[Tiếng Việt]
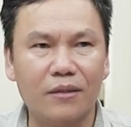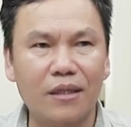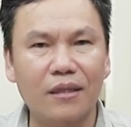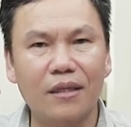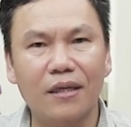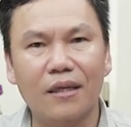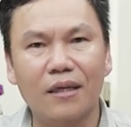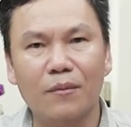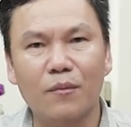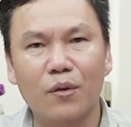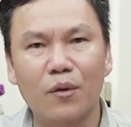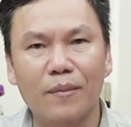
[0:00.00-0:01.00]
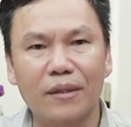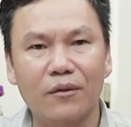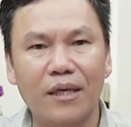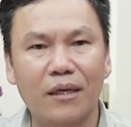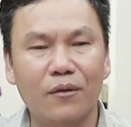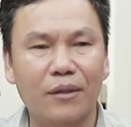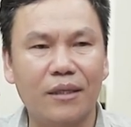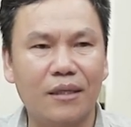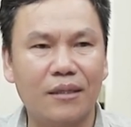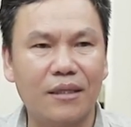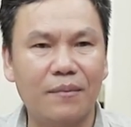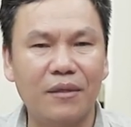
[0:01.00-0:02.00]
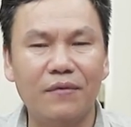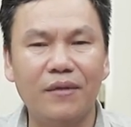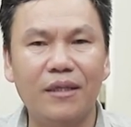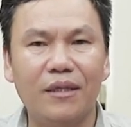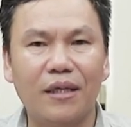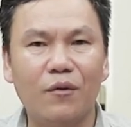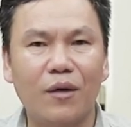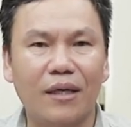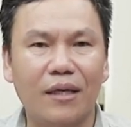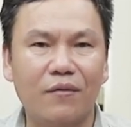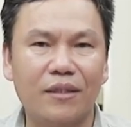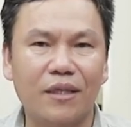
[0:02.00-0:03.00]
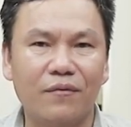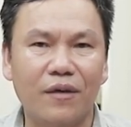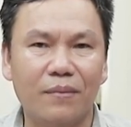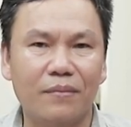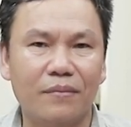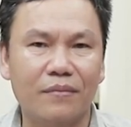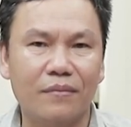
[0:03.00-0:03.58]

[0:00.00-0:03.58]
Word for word: Rất tình cờ là một hôm là tôi đang ngồi xem tivi thấy quảng cáo về sản phẩm,